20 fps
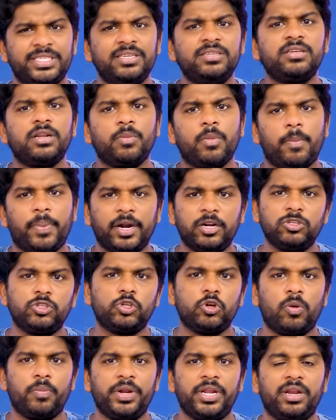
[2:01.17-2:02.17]
மெசேஜை நம்ம
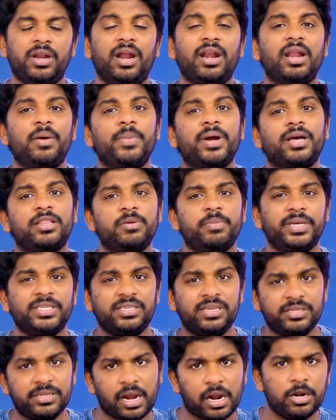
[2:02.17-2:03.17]
படிச்சிட்டோம் அப்படின்னா நமக்கு அந்த
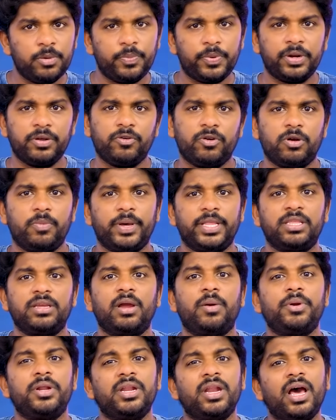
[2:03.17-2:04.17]
மெசேஜ் அனுப்புனவருக்கு
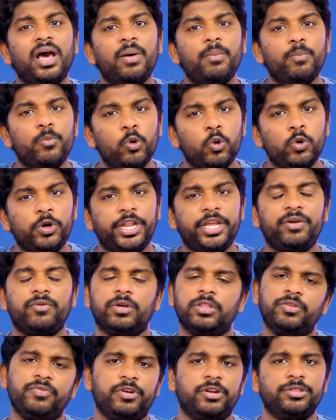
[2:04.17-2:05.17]
பார்த்தீங்க அப்படின்னா ப்ளூடிக்
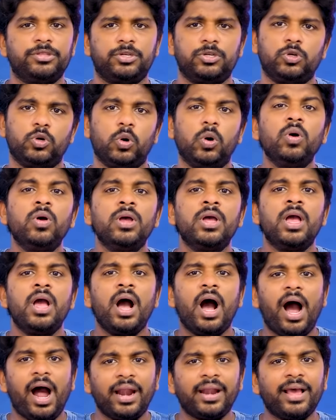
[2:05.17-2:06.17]
வந்து விழுந்திருக்கும்
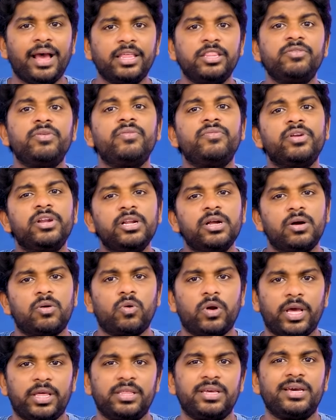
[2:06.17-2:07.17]
ஆனால் அதுவே
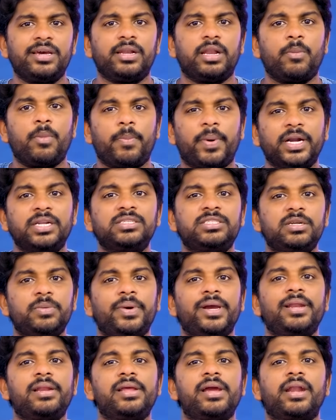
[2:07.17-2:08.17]
விழுகக்கூடாது நம்ம
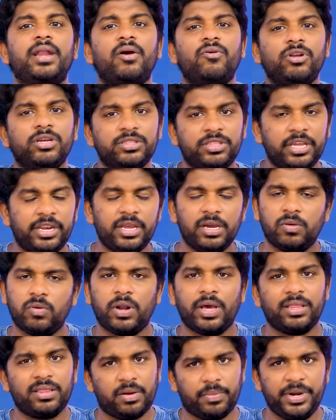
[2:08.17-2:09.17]
படிச்சிட்டோமா இல்லையானே அவருக்கு
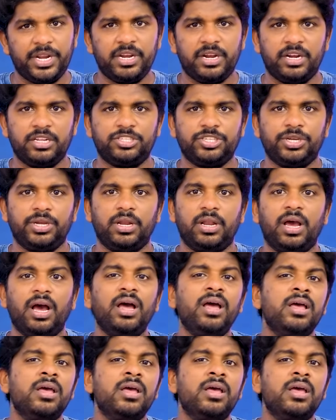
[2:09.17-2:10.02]
தெரியக்கூடாது அப்படின்னு நினச்சிங்கன்னா